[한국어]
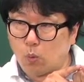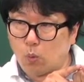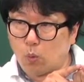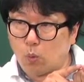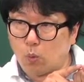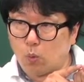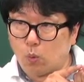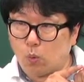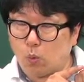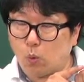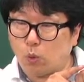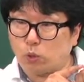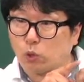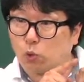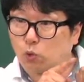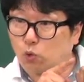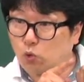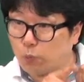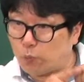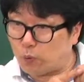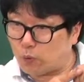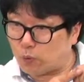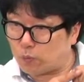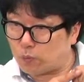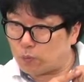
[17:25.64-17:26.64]

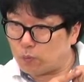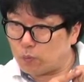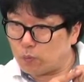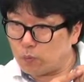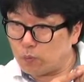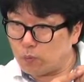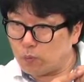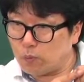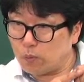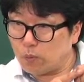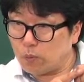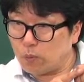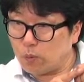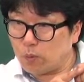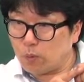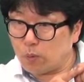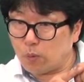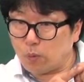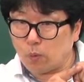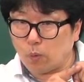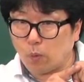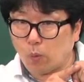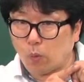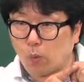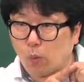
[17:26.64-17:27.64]
59분,
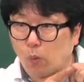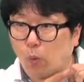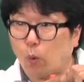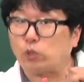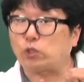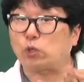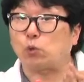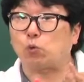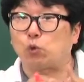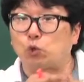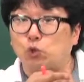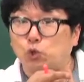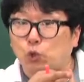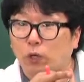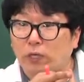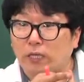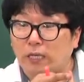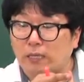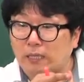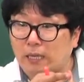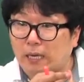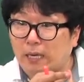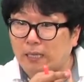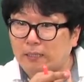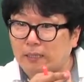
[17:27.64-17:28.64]
59초가
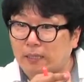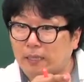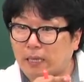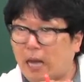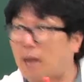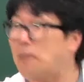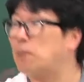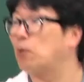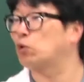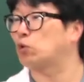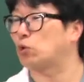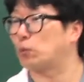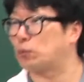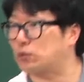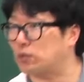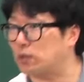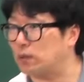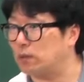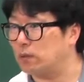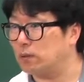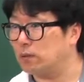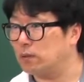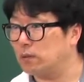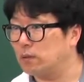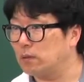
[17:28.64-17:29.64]
될 때까지 아무것도 없어.
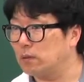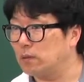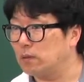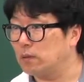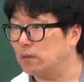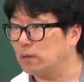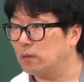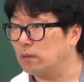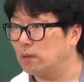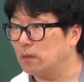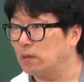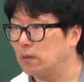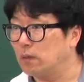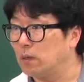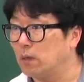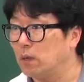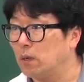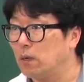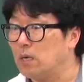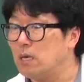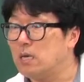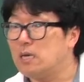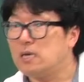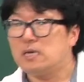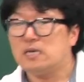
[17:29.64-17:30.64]

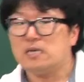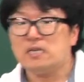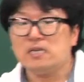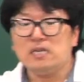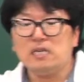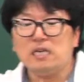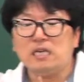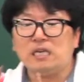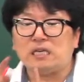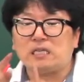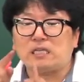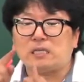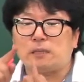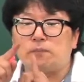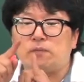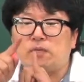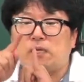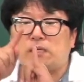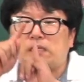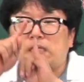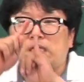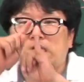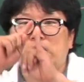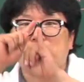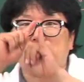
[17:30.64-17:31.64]

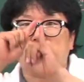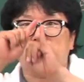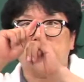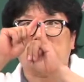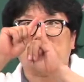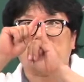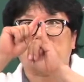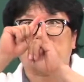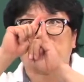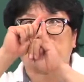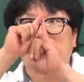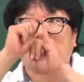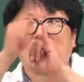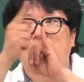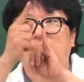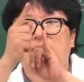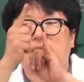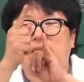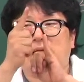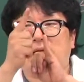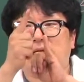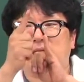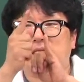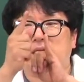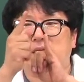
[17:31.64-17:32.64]
20년, 20년 딱
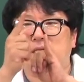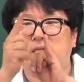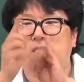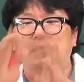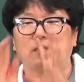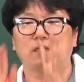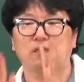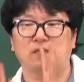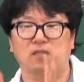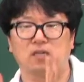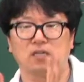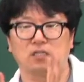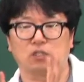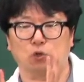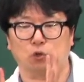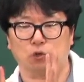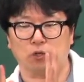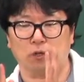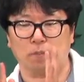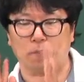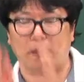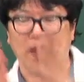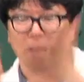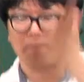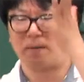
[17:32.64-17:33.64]
돼야지 을은
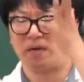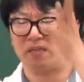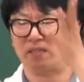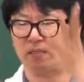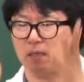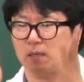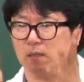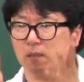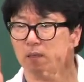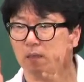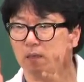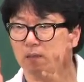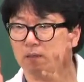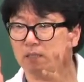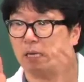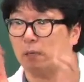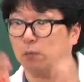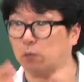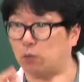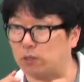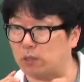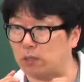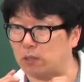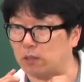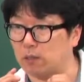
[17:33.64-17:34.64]
등기청구권이 팍 발생을 해
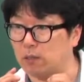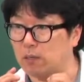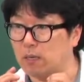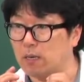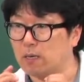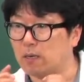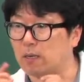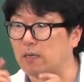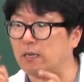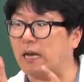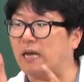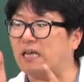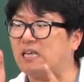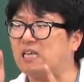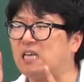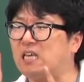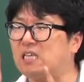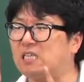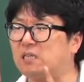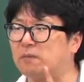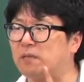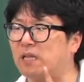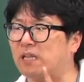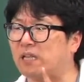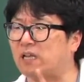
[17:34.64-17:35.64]
채권이. 그러니까
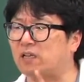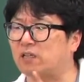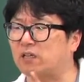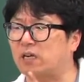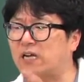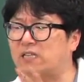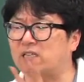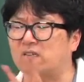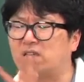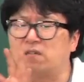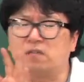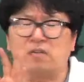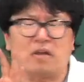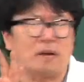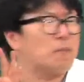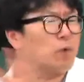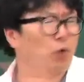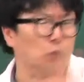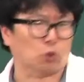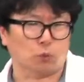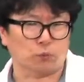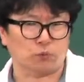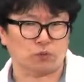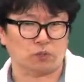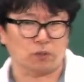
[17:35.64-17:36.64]
20년 되기까지 을은
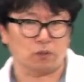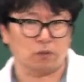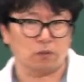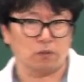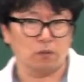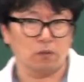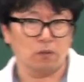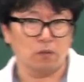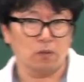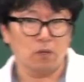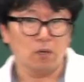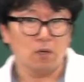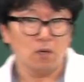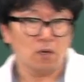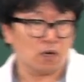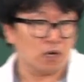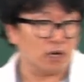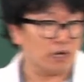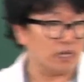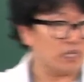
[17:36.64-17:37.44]
아무것도 없어. 그러니까